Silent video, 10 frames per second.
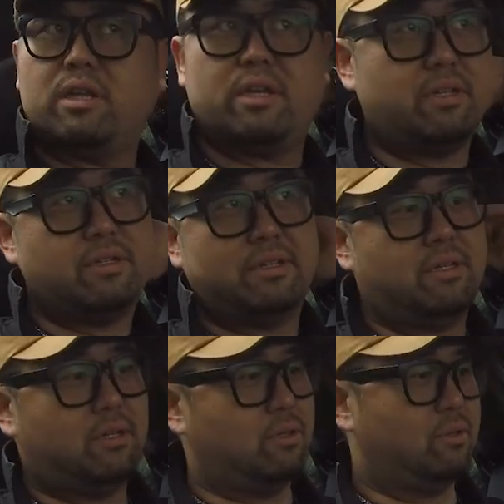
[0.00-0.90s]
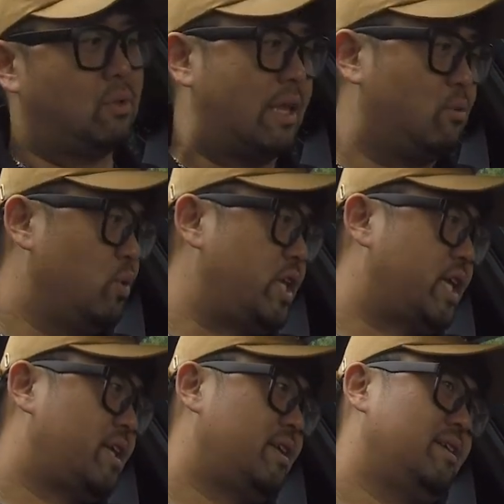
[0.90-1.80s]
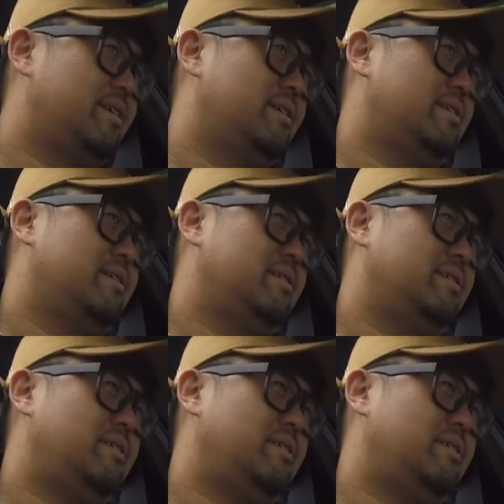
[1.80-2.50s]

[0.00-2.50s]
아니야, 그래 다 돈이야. 이